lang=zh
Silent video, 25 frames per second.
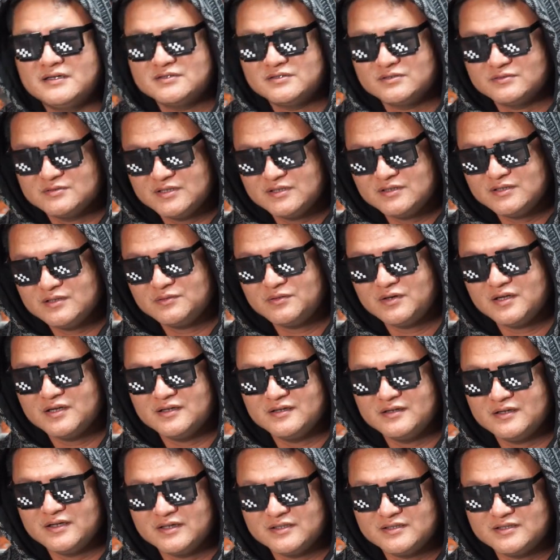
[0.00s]
首先的话
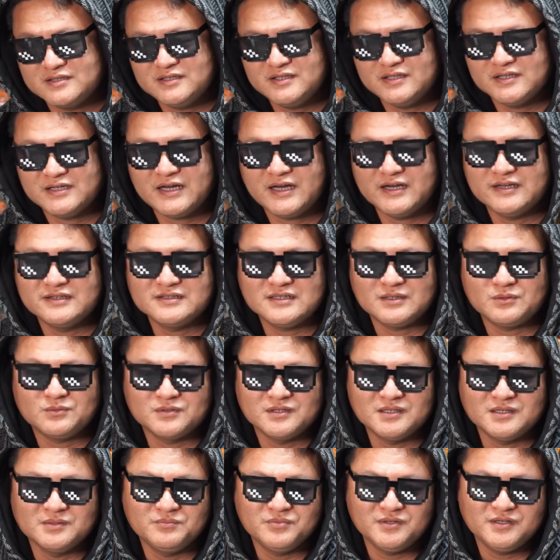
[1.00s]
呢，啊，请你看一下我
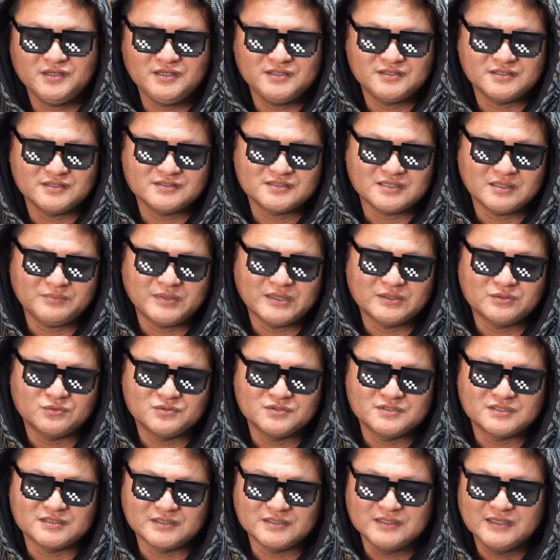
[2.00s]
的影片一千三百
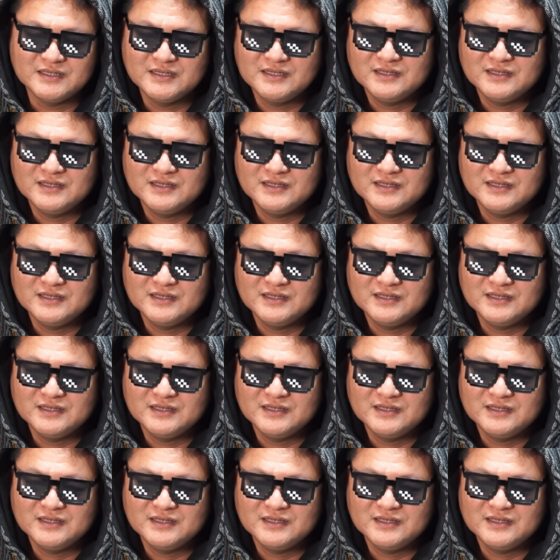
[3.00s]
多集